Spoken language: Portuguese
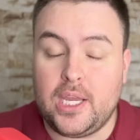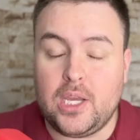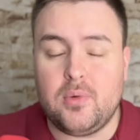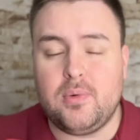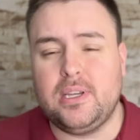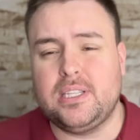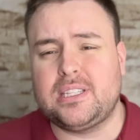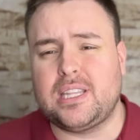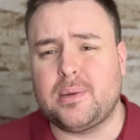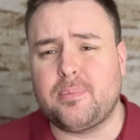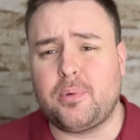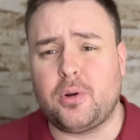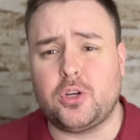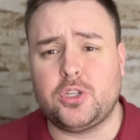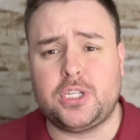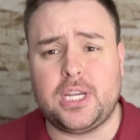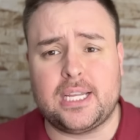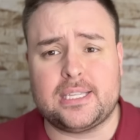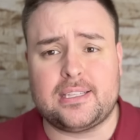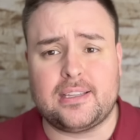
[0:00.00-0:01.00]
o Inter
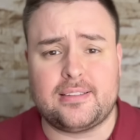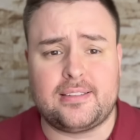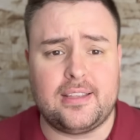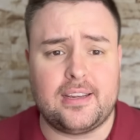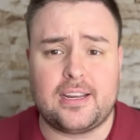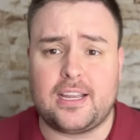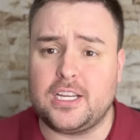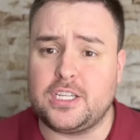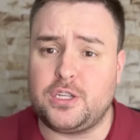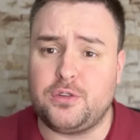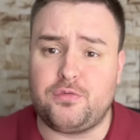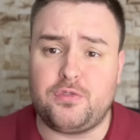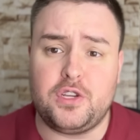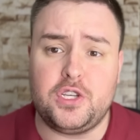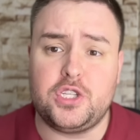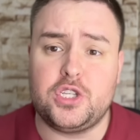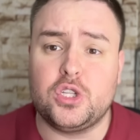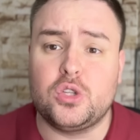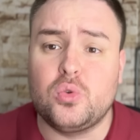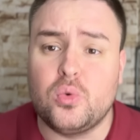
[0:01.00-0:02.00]
projeta cerca de
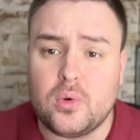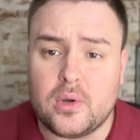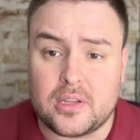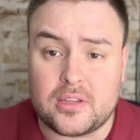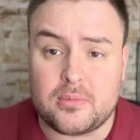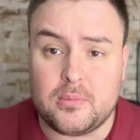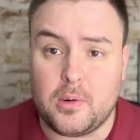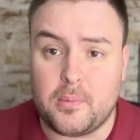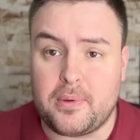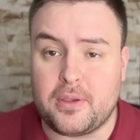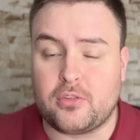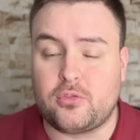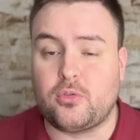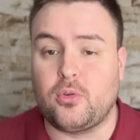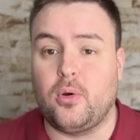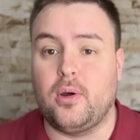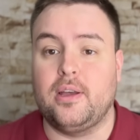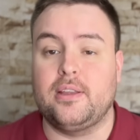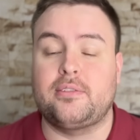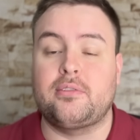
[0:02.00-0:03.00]
22 mil
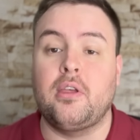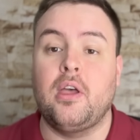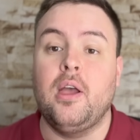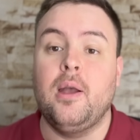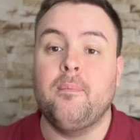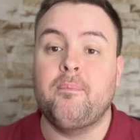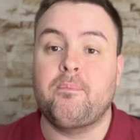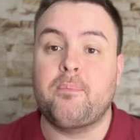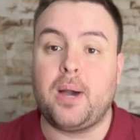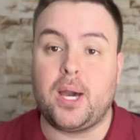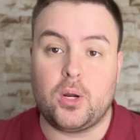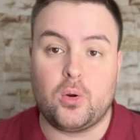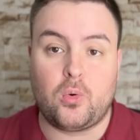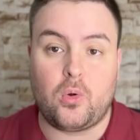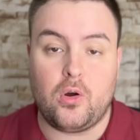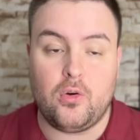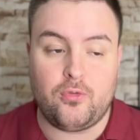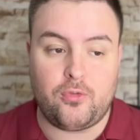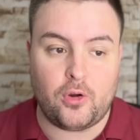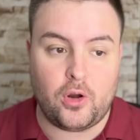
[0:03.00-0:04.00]
pessoas para o
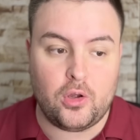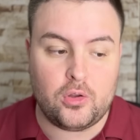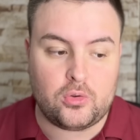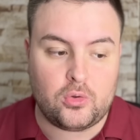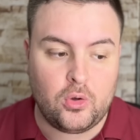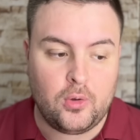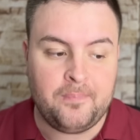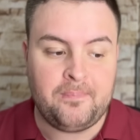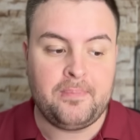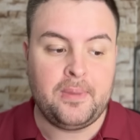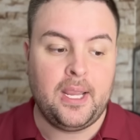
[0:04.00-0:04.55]
confronto.